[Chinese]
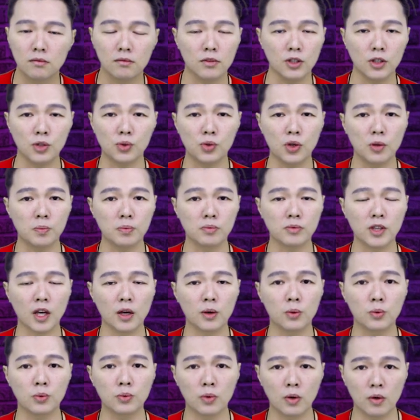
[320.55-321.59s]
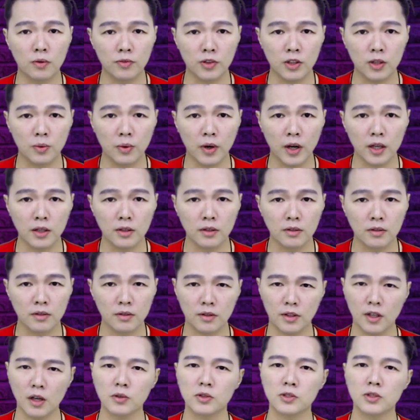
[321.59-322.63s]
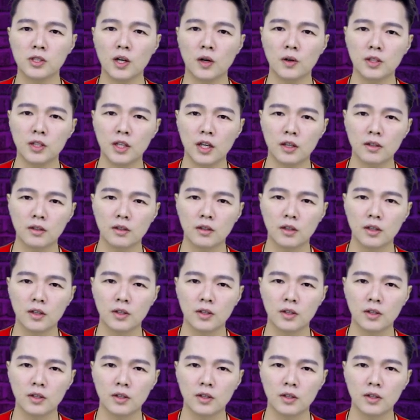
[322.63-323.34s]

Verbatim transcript: 你却不在乎 Roe v Wade，你要知道一点，